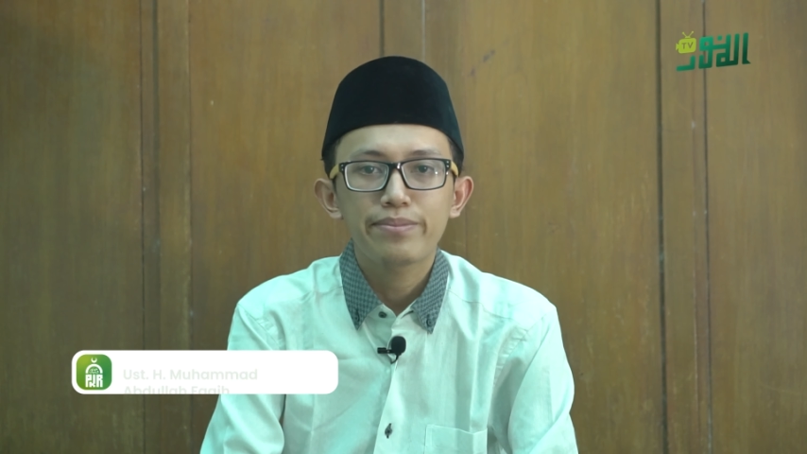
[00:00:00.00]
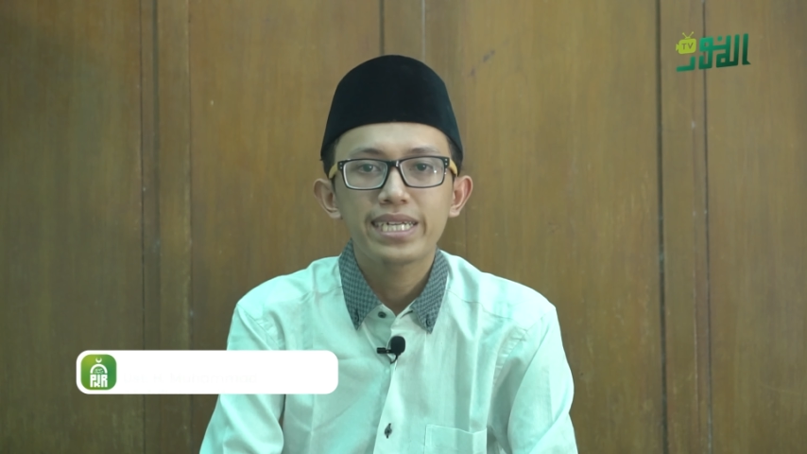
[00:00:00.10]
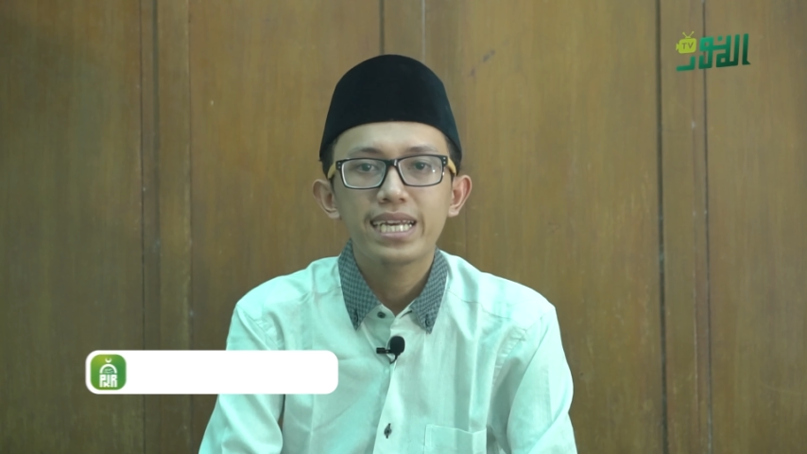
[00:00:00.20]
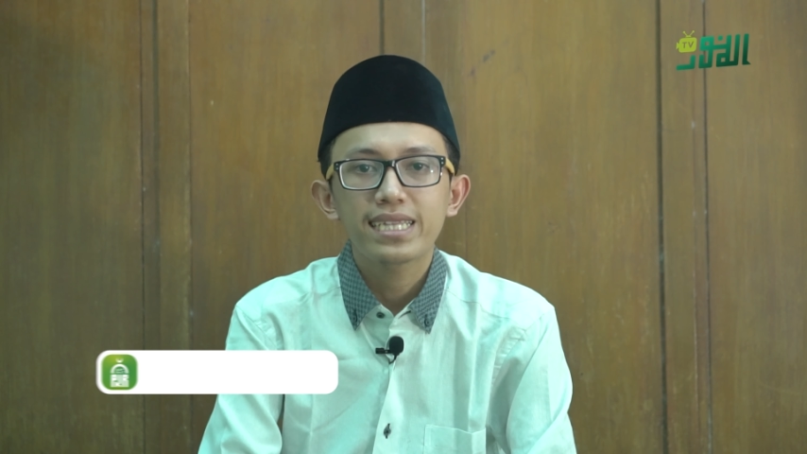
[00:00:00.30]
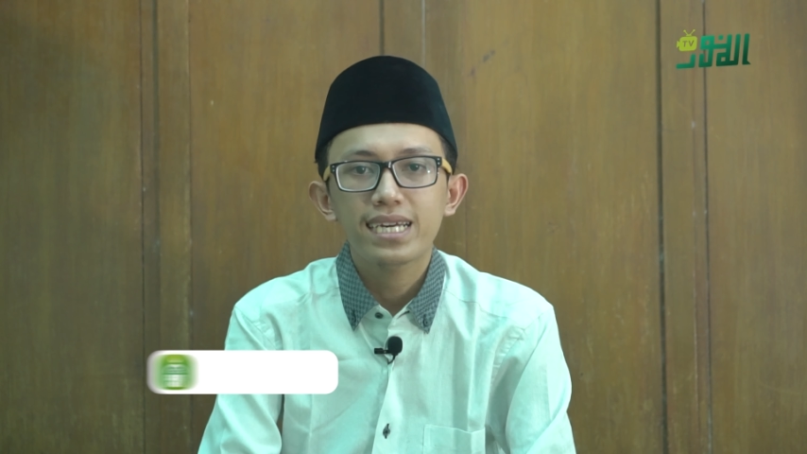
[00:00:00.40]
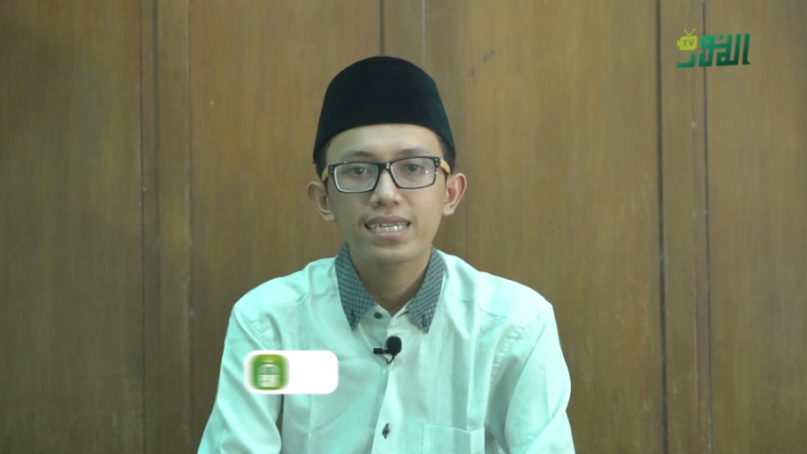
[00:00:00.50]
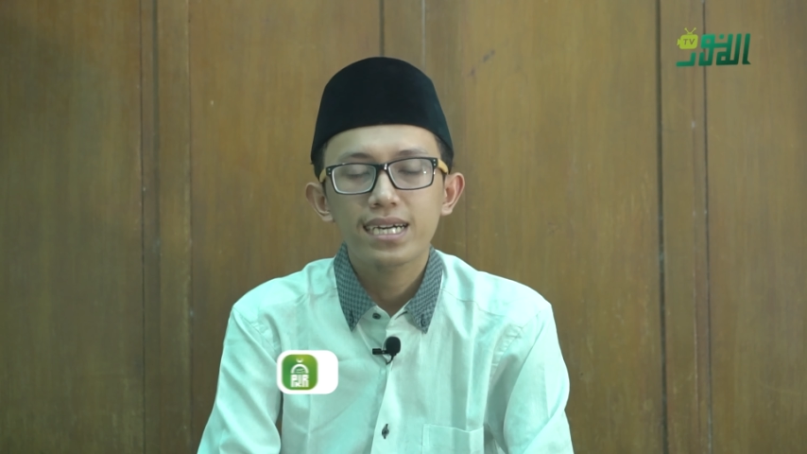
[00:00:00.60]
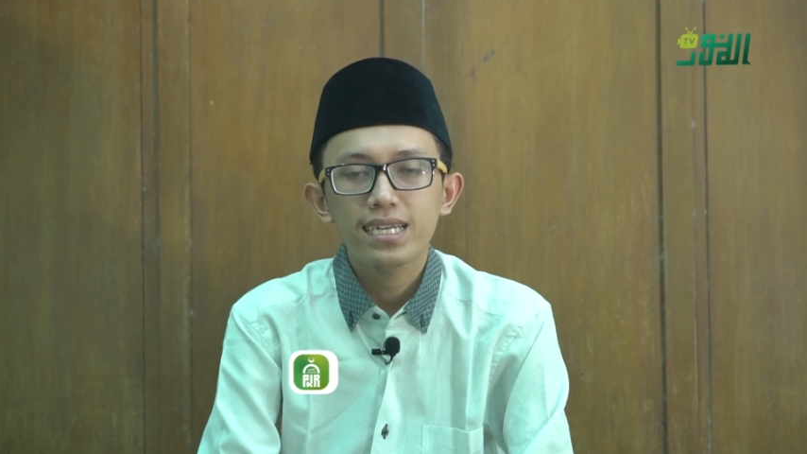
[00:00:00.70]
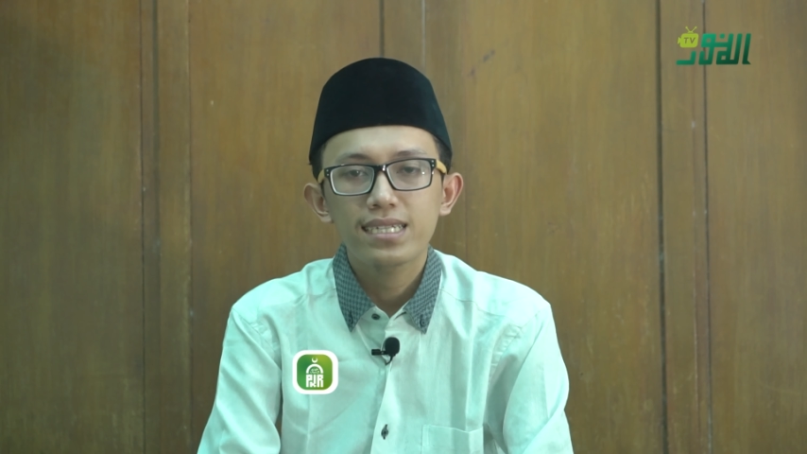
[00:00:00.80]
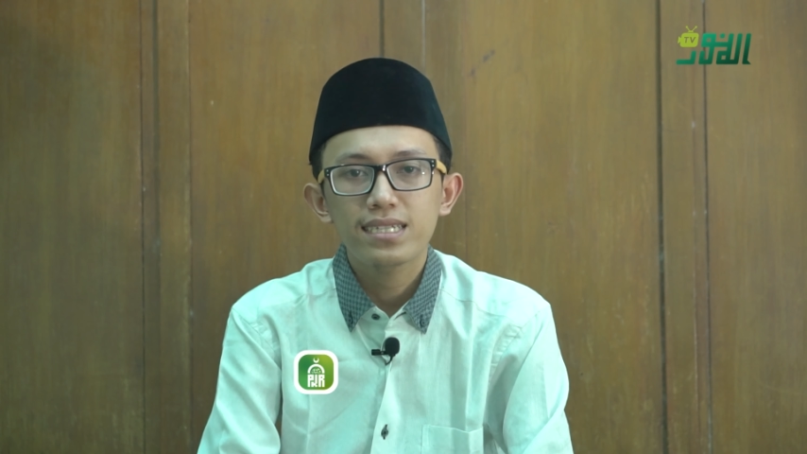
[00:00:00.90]

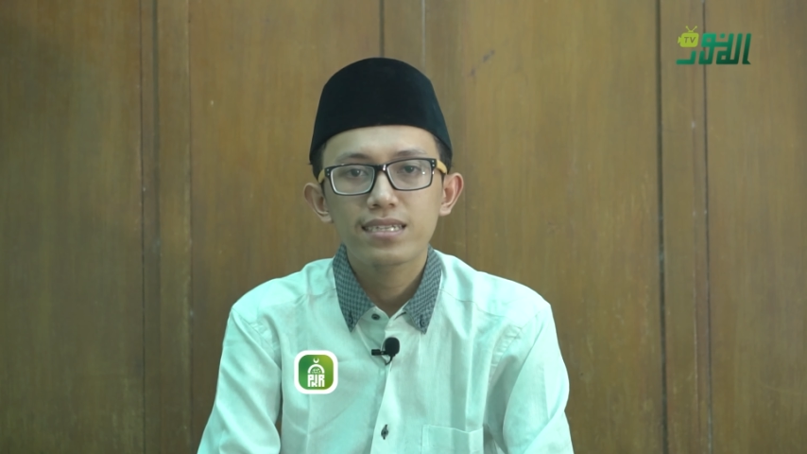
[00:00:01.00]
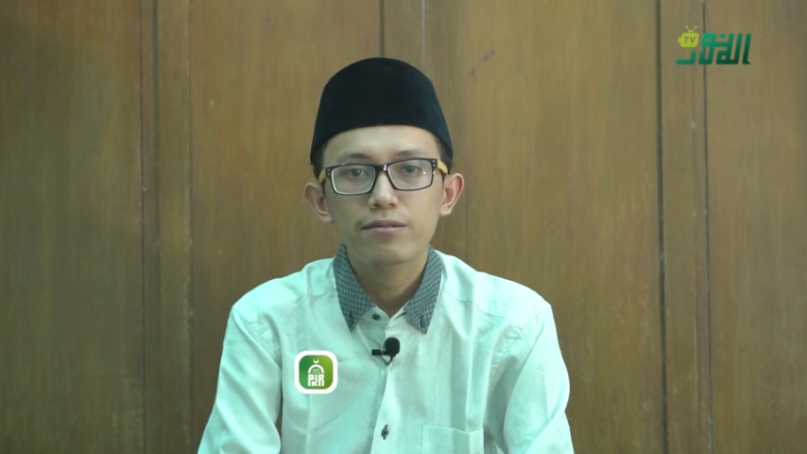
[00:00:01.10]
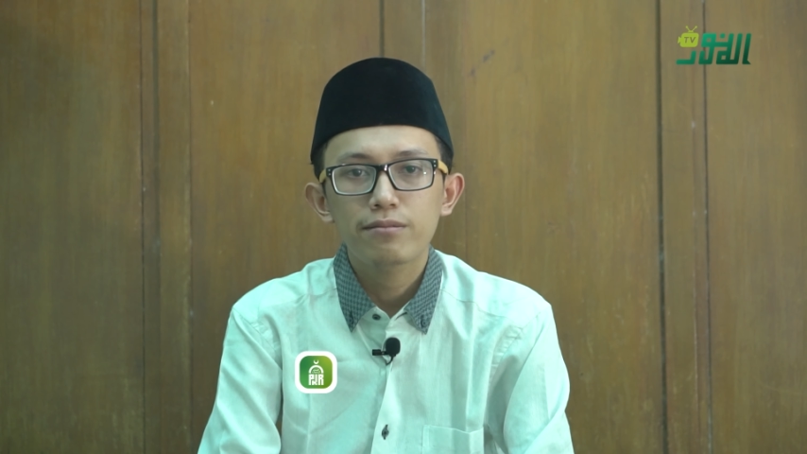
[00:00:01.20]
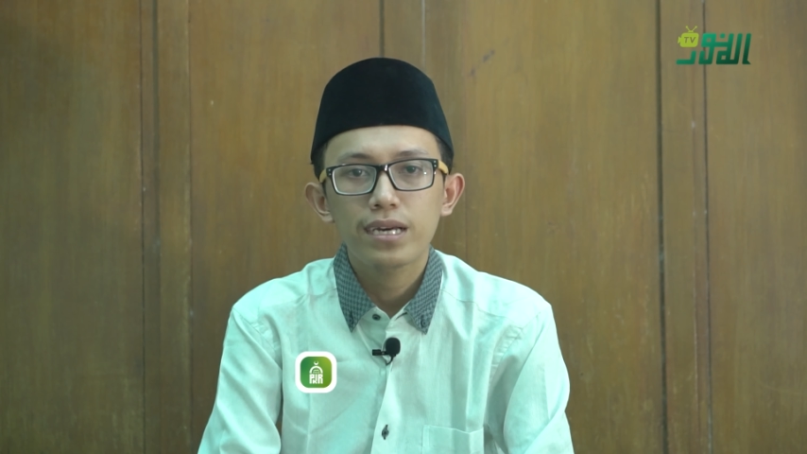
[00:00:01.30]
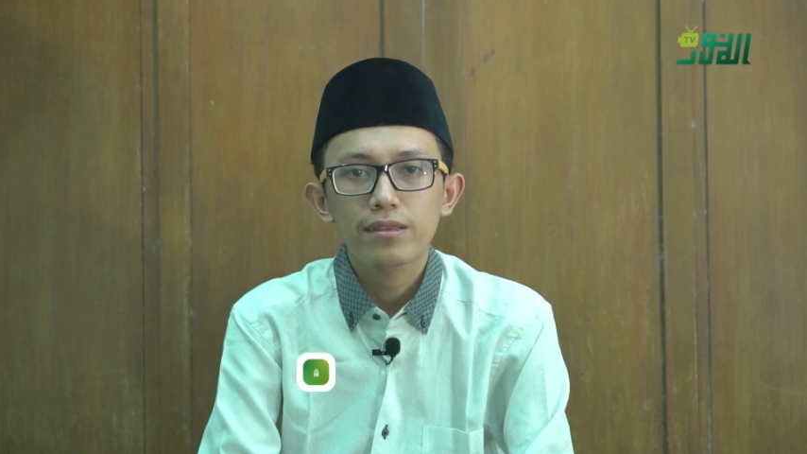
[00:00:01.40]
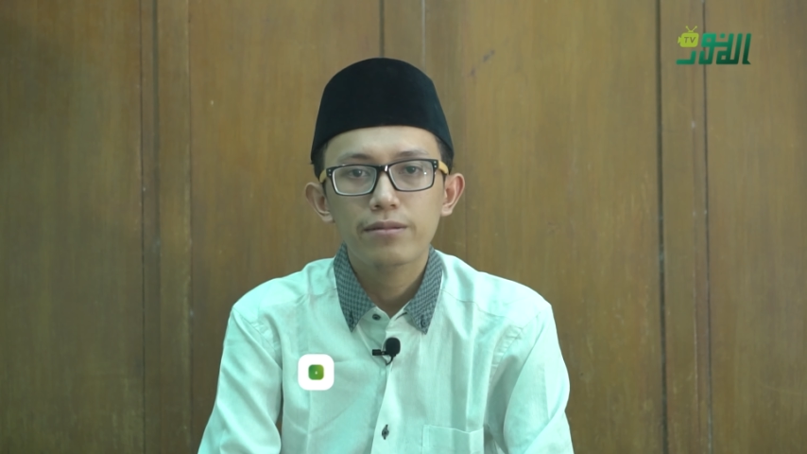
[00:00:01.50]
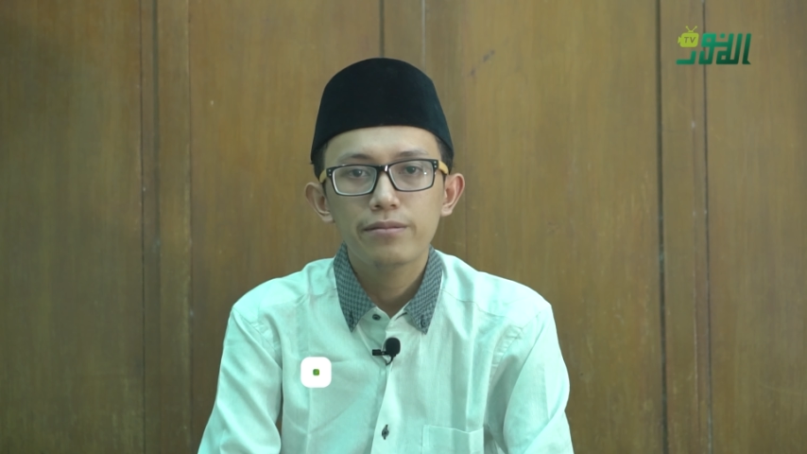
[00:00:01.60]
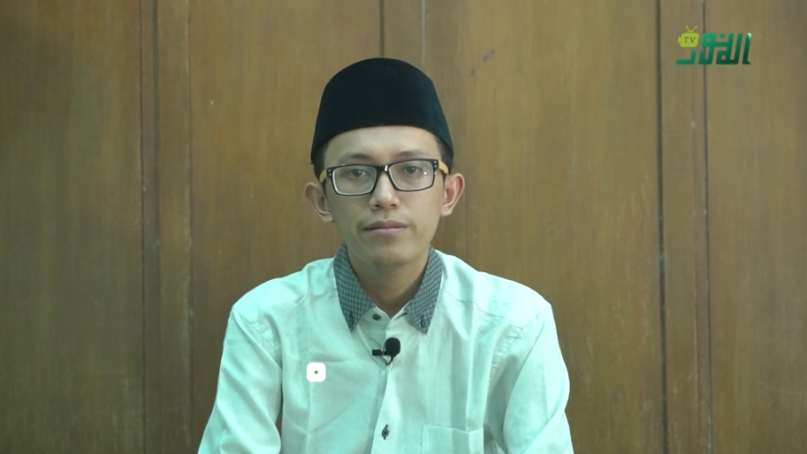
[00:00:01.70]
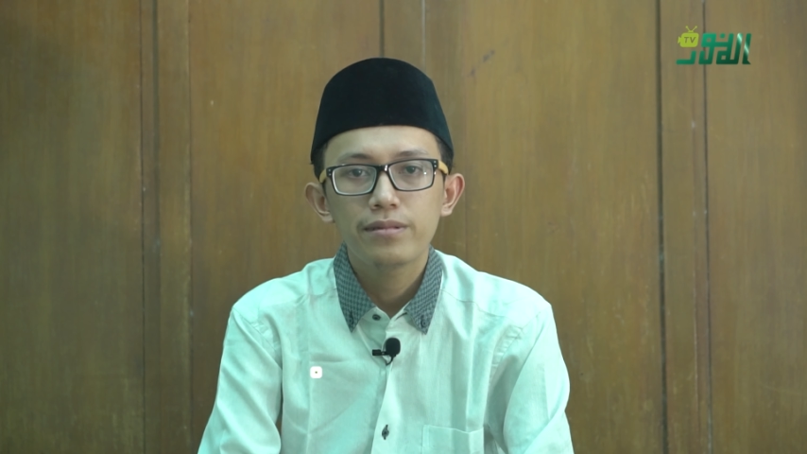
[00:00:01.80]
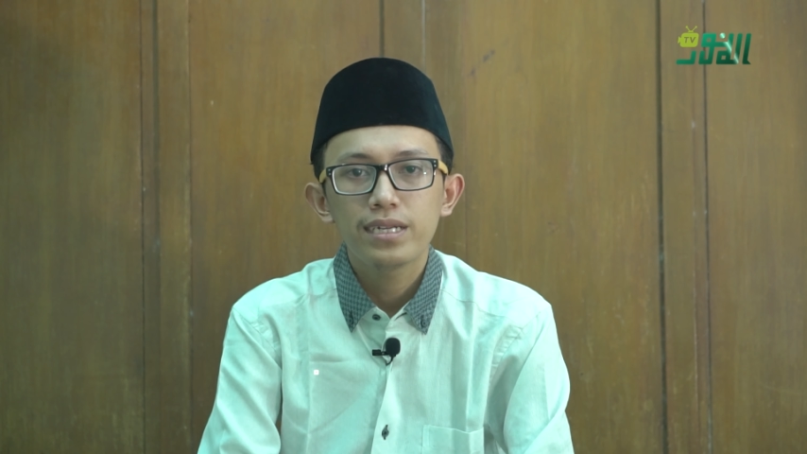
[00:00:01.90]
mendatangkan sesuatu